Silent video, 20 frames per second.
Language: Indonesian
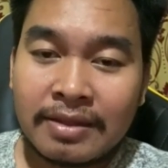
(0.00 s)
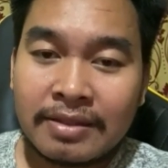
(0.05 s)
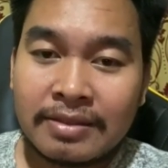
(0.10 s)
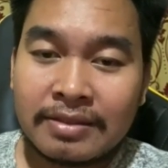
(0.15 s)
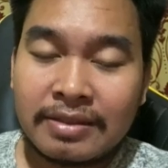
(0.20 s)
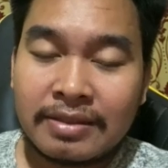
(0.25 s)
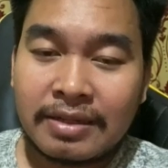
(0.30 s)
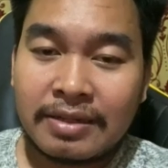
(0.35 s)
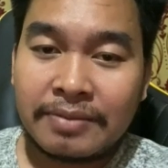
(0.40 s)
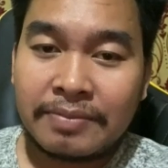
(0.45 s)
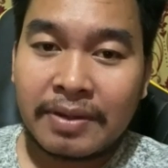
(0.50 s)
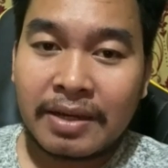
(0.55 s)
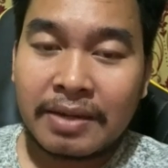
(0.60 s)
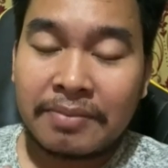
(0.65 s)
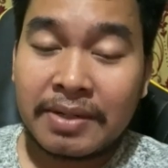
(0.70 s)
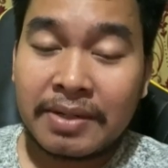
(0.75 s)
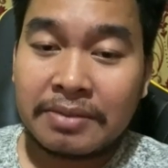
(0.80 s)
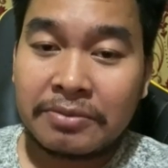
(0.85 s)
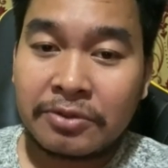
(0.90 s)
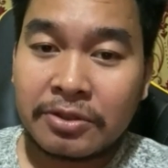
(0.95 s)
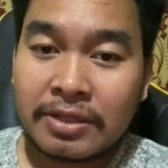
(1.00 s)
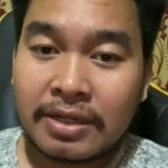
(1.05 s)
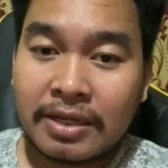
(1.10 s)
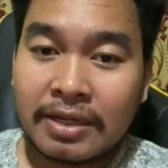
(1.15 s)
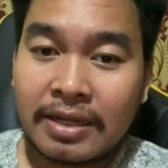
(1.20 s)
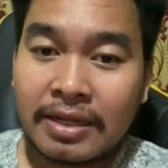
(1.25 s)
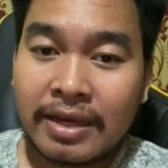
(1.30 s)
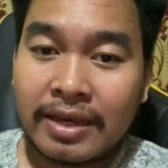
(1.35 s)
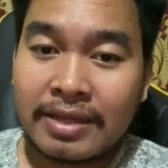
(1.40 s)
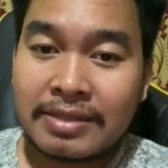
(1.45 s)
Jadi bagaimana menurut
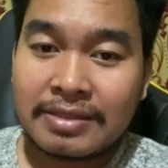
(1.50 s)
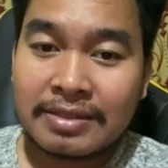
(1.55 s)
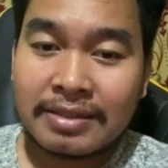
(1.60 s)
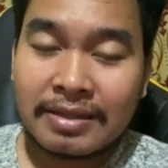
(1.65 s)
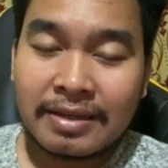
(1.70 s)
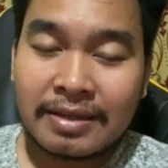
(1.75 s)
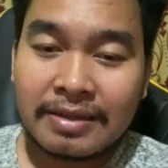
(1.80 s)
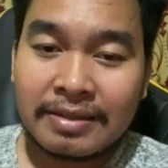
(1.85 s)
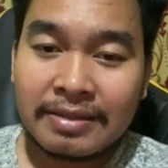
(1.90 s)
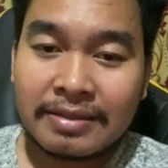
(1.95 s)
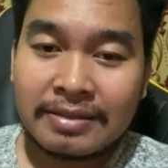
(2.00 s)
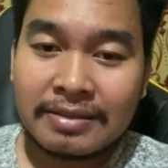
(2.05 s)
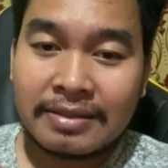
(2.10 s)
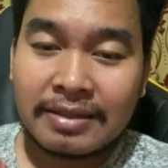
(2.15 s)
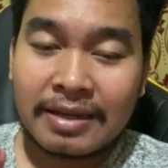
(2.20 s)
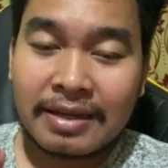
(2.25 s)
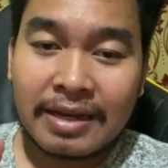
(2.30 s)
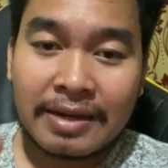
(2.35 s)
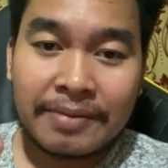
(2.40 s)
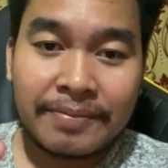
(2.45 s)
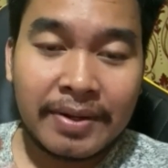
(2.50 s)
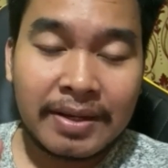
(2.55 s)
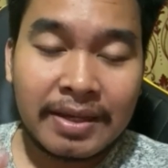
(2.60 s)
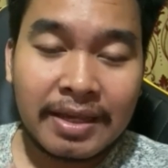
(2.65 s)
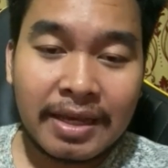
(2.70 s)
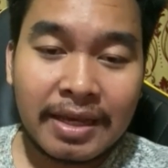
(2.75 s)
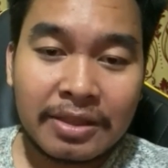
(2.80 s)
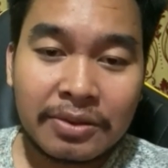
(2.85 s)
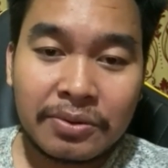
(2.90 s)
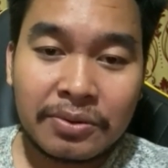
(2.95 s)
kalian guys? Jika
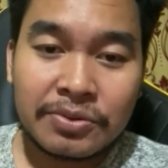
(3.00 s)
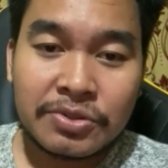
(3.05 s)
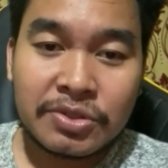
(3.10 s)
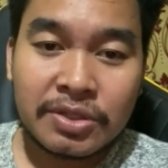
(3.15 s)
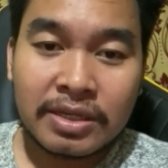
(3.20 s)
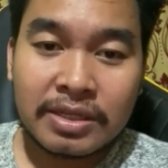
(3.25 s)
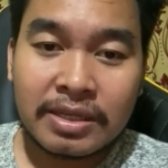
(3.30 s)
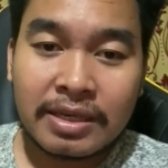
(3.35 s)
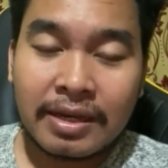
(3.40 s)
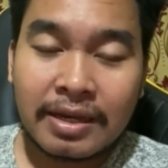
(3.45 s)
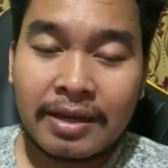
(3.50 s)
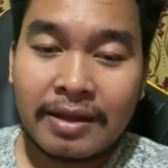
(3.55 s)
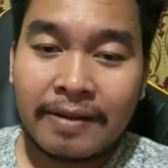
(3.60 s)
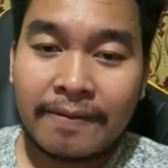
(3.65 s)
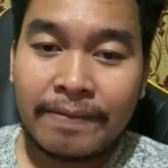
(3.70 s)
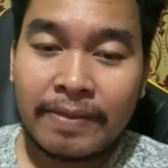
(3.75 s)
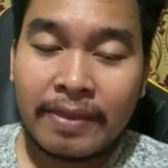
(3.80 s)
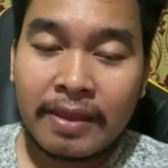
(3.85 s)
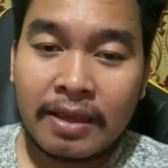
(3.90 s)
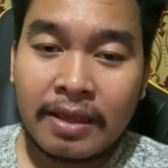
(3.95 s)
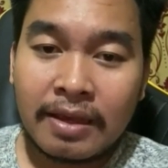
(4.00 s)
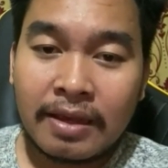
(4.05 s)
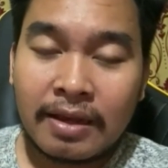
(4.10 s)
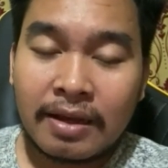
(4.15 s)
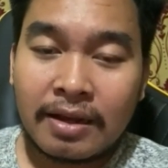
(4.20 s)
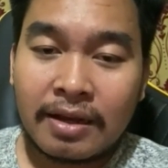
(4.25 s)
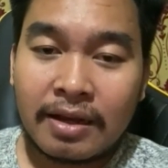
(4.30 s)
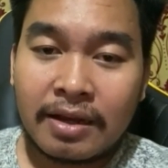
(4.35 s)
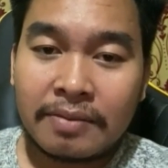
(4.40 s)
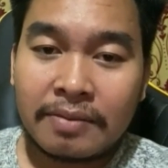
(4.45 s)
mengingat dulu saja
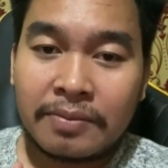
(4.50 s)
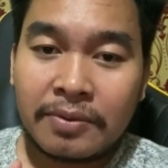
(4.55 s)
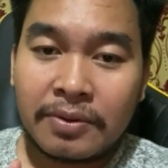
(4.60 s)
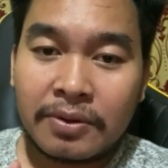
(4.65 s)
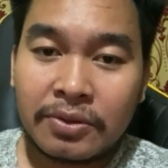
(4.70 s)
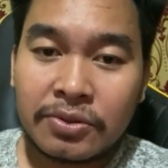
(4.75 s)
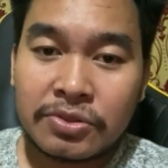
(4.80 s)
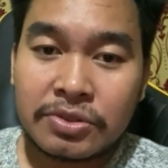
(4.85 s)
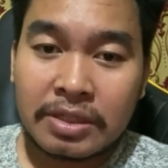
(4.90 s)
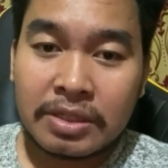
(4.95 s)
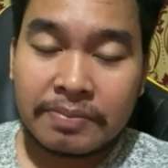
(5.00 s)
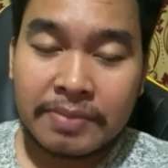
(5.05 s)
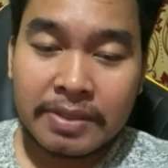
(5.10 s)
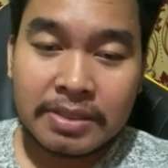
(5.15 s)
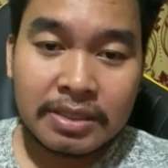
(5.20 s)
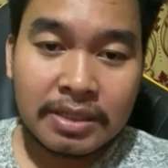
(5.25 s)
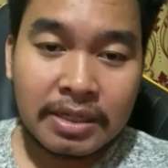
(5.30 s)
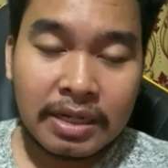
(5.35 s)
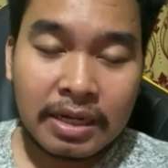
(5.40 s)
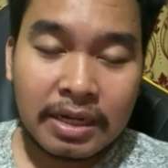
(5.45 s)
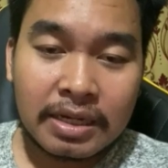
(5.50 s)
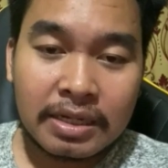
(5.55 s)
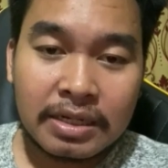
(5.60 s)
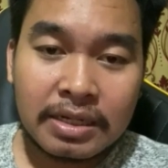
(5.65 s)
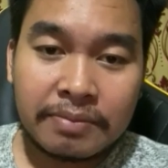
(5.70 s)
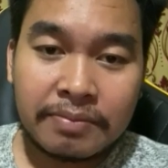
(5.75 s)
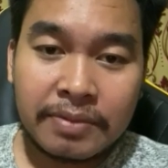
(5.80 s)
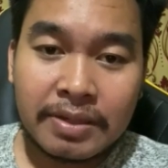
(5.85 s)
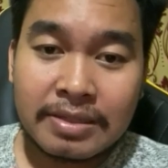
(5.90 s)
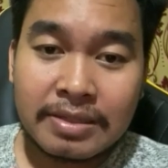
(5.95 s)
Uh, eh, saat masih di
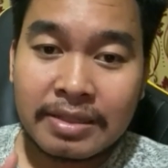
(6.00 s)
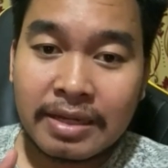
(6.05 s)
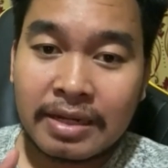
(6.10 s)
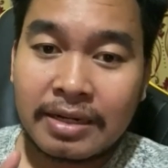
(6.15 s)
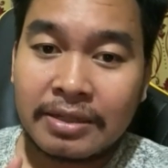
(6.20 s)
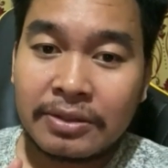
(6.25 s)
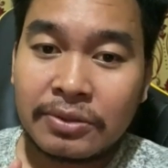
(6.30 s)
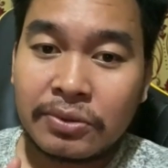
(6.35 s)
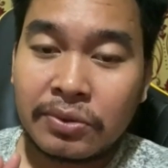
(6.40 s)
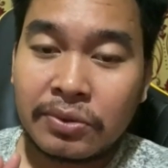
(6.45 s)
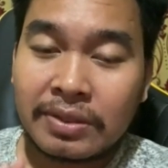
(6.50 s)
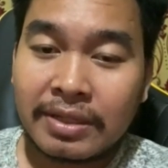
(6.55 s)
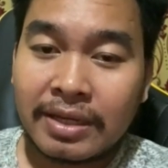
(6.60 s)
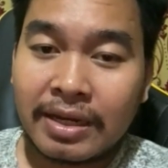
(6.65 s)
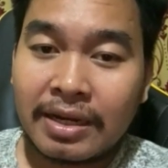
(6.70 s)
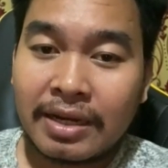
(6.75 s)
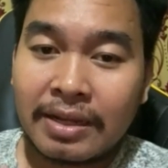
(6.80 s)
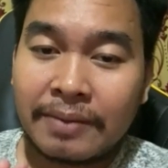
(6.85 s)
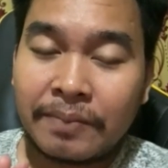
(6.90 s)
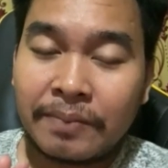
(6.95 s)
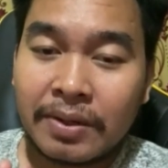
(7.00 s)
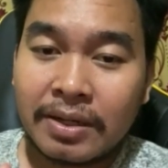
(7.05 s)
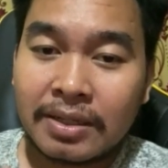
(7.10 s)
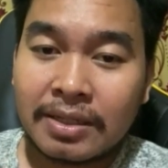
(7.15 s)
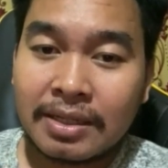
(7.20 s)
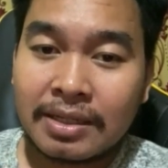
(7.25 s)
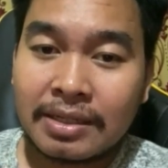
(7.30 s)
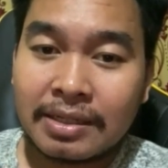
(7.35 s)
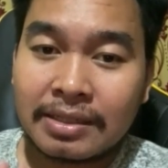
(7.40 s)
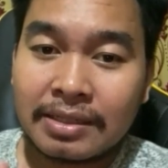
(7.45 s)
akademi, study tournya adalah
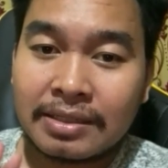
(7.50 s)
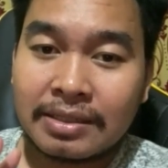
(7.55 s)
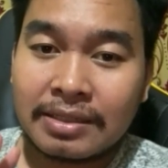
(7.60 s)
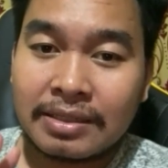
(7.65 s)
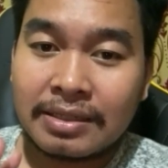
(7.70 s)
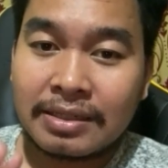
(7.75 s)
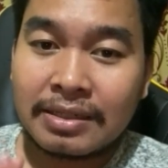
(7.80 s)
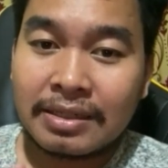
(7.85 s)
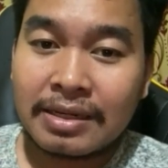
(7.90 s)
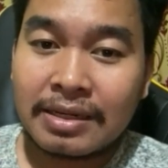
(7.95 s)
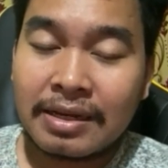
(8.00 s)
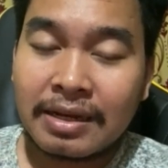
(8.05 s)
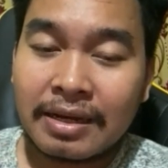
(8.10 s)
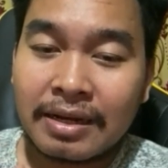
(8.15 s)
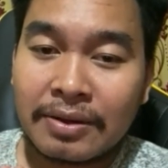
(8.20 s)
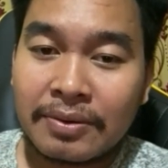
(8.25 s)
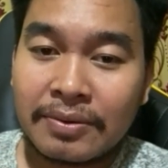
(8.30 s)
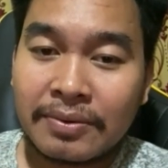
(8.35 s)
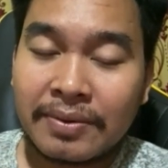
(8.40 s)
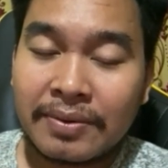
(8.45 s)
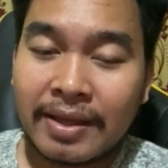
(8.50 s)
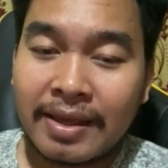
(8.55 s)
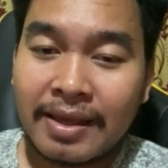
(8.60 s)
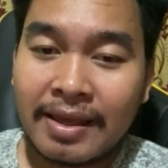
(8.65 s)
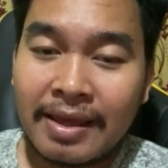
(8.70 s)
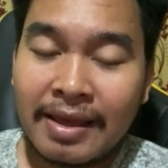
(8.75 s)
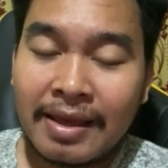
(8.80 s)
pergi ke Kirigakure,